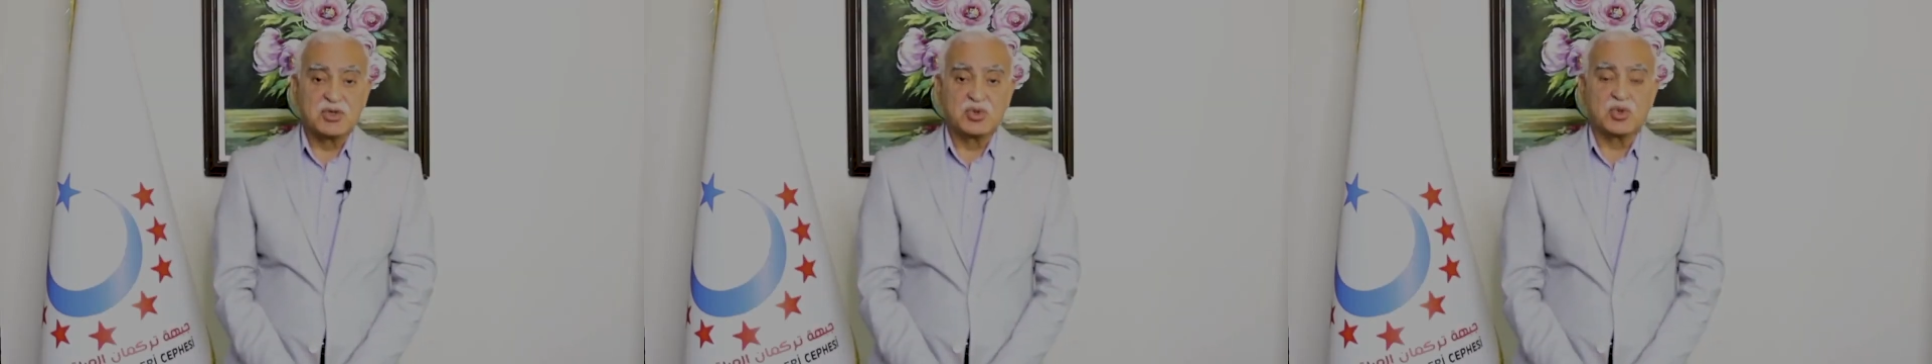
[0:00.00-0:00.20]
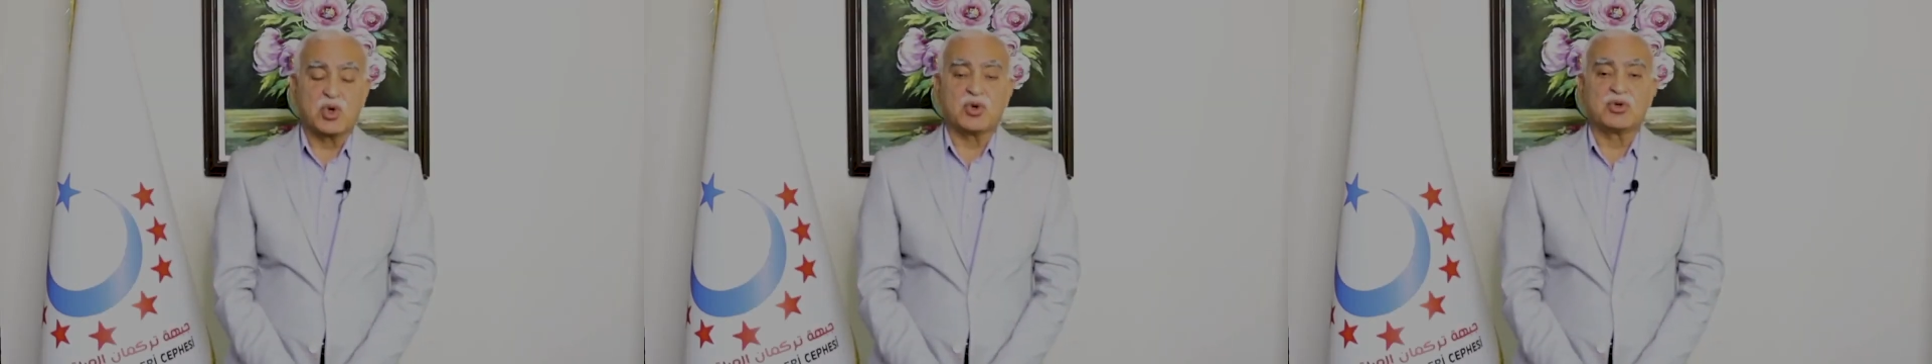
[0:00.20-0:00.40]

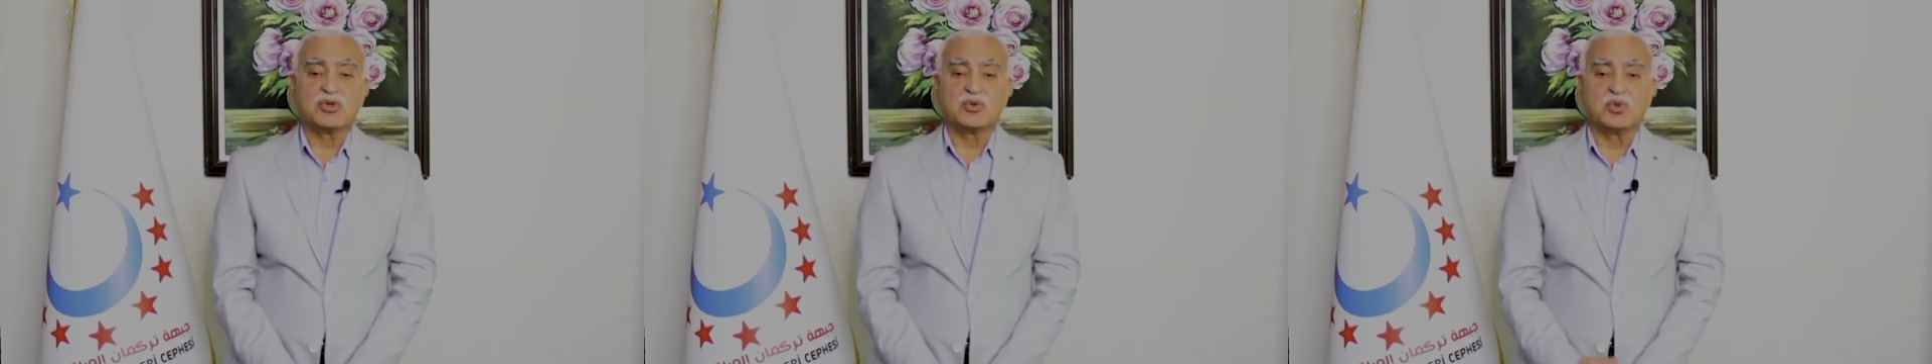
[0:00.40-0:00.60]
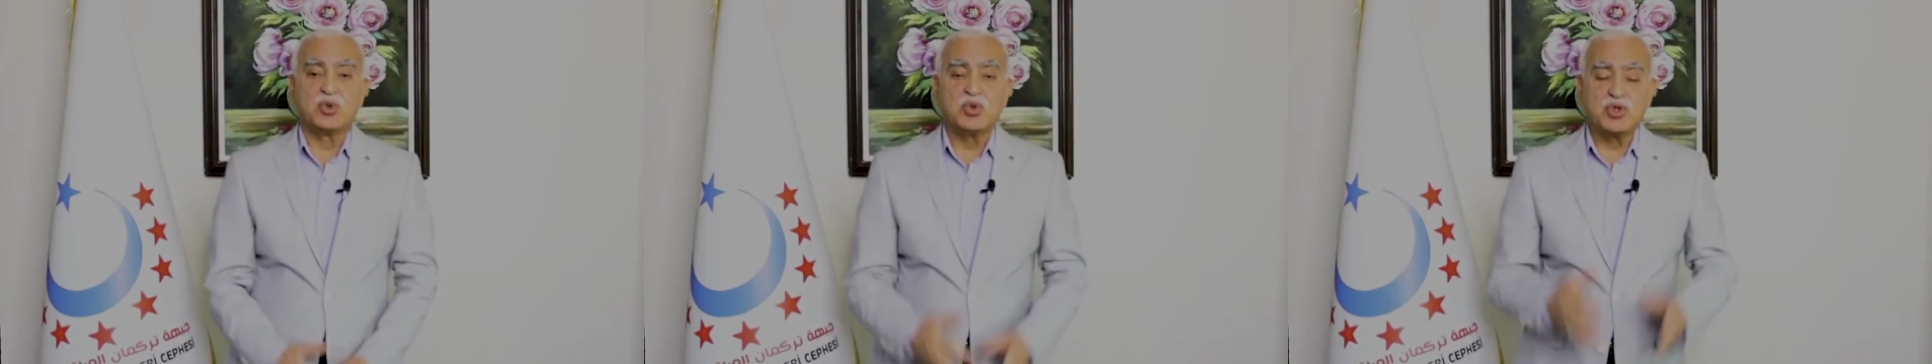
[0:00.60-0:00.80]
Çok
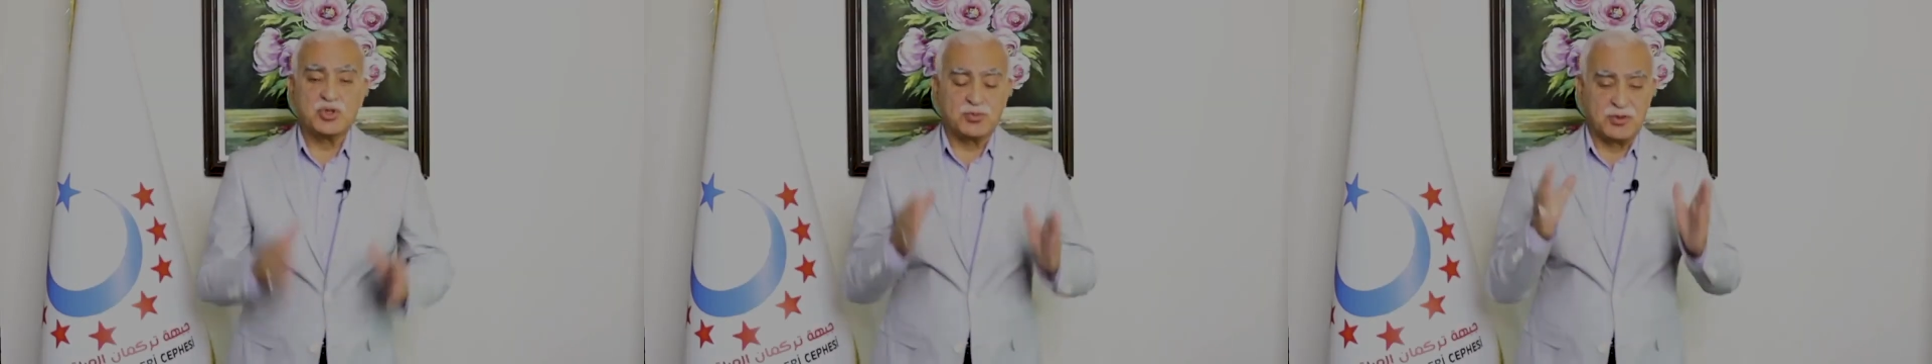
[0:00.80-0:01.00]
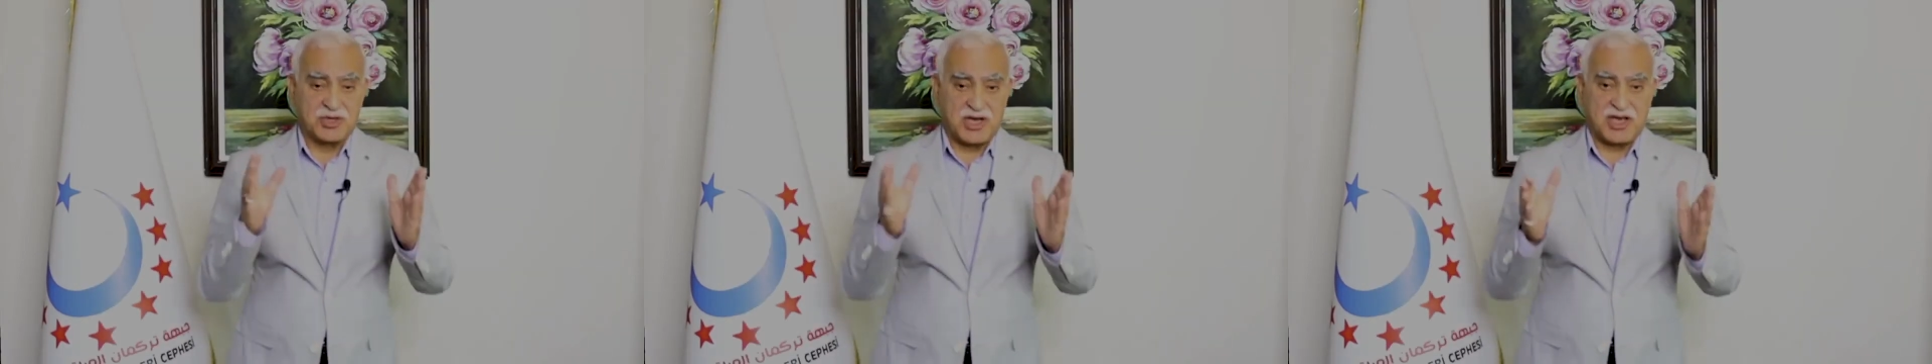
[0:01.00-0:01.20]

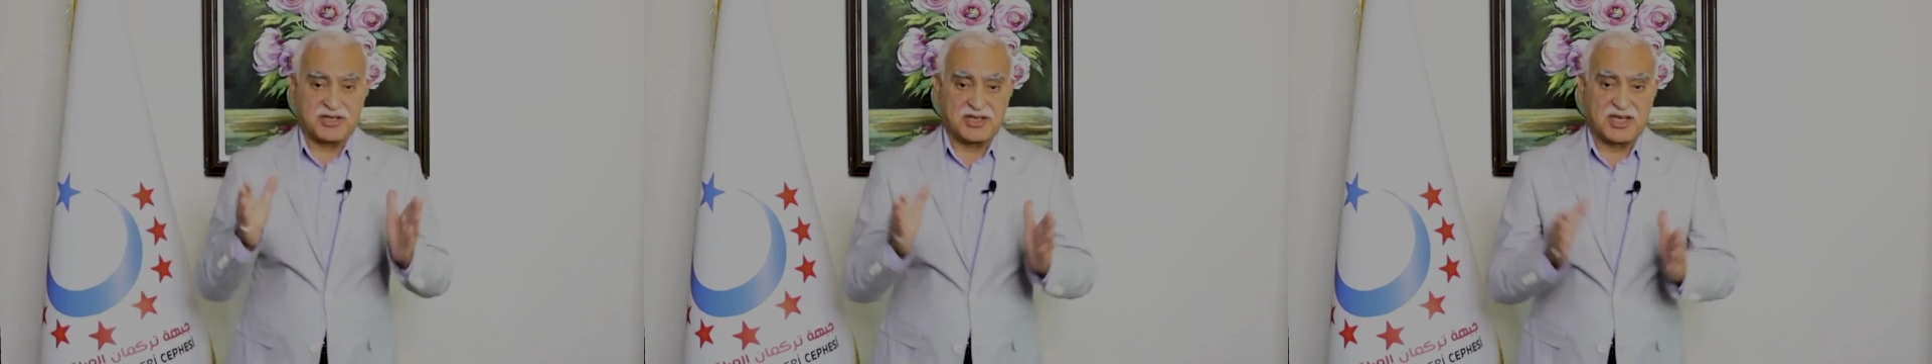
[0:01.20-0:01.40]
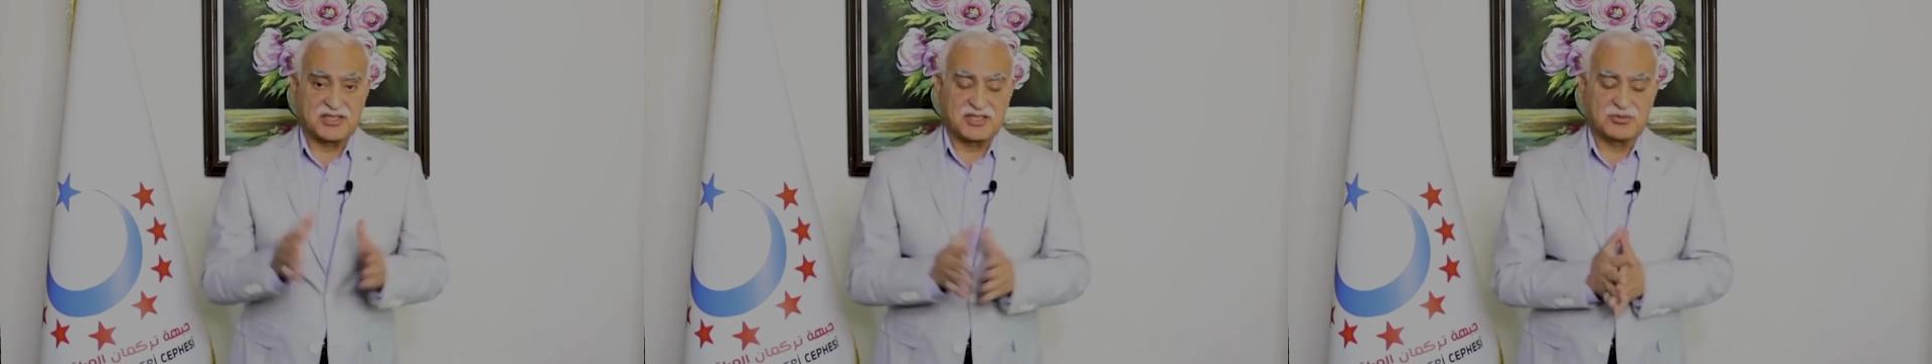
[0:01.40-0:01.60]
gülünç bir
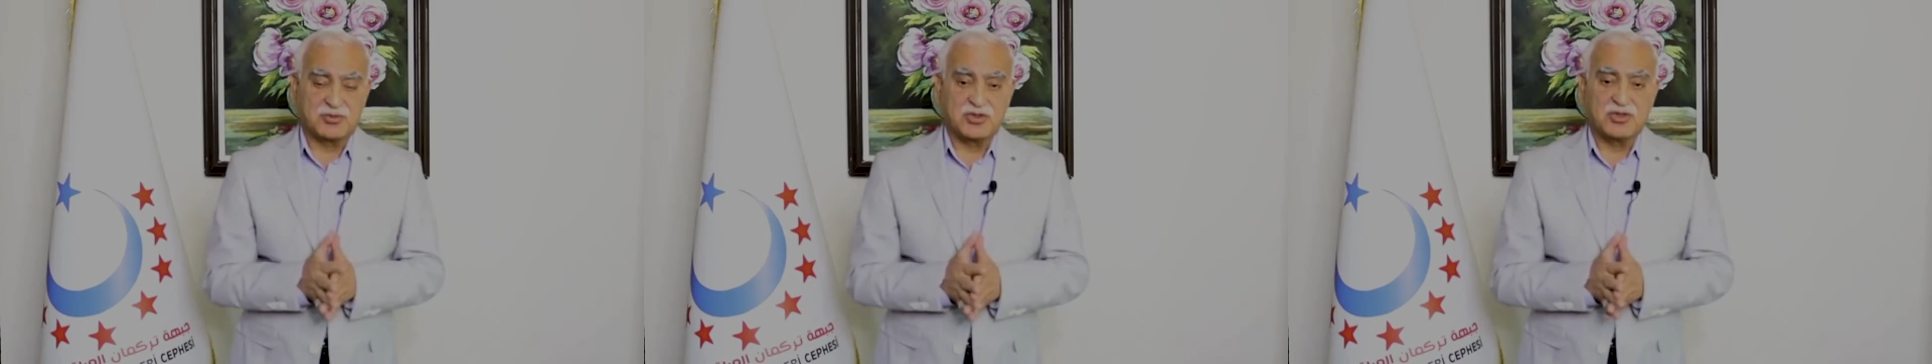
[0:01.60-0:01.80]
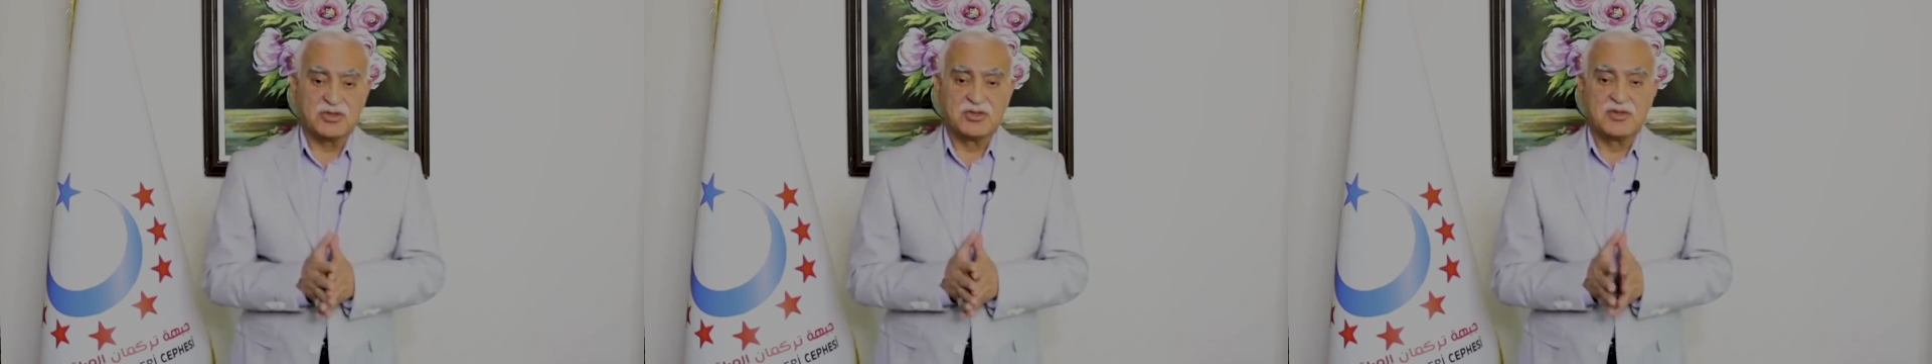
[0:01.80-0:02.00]
hakikatti
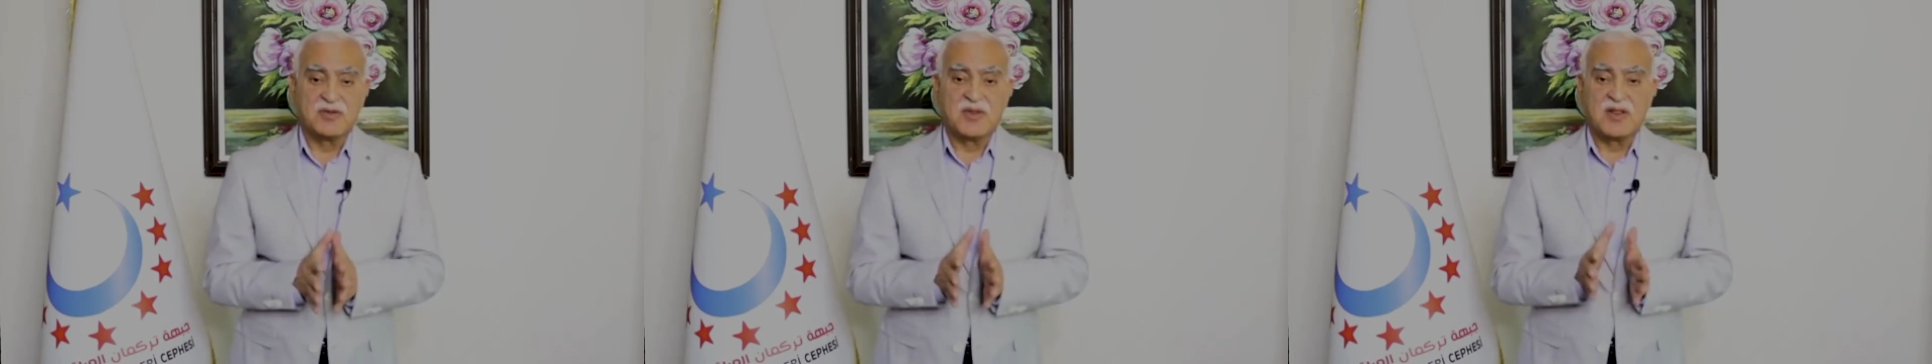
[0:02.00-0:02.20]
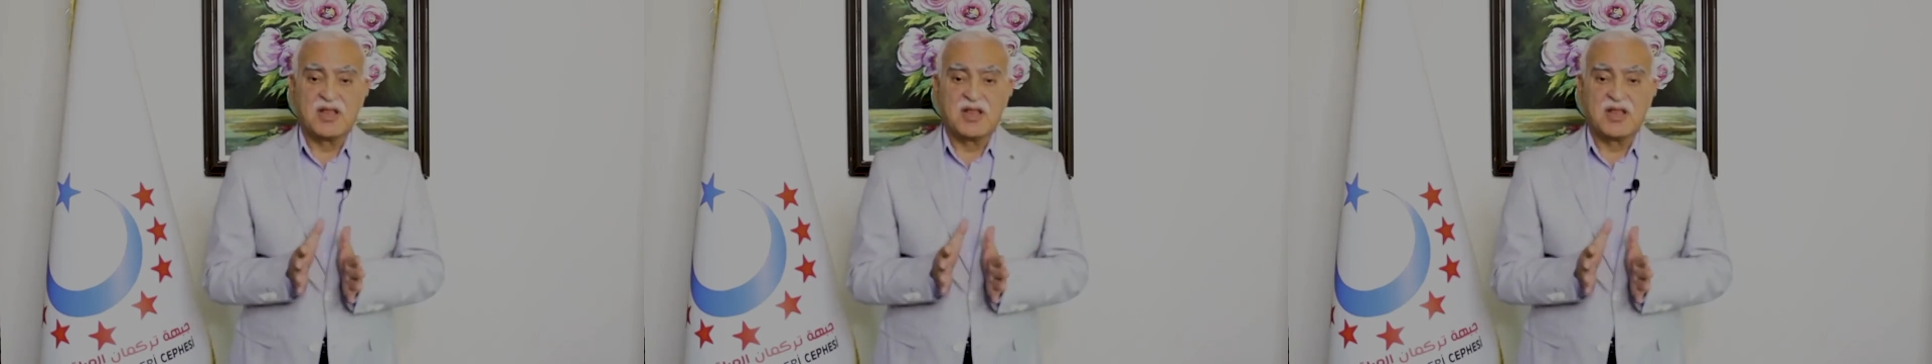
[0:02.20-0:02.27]
bu.